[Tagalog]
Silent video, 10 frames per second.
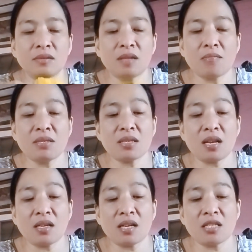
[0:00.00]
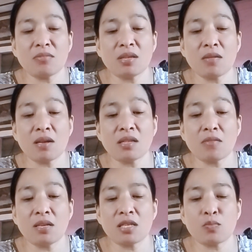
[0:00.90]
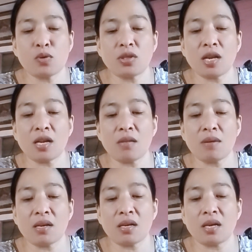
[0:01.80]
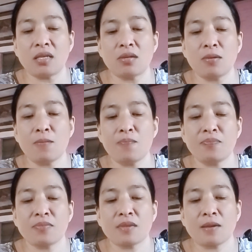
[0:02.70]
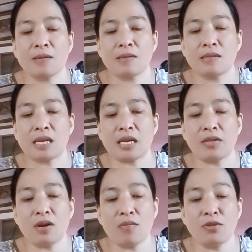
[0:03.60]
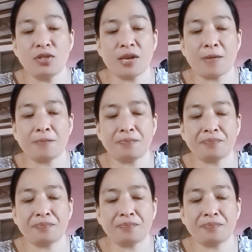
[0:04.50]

Tamis talaga guys. Mata ang tamis. Pure talaga ang mangga guys. Oh. Saka yung amoy niya.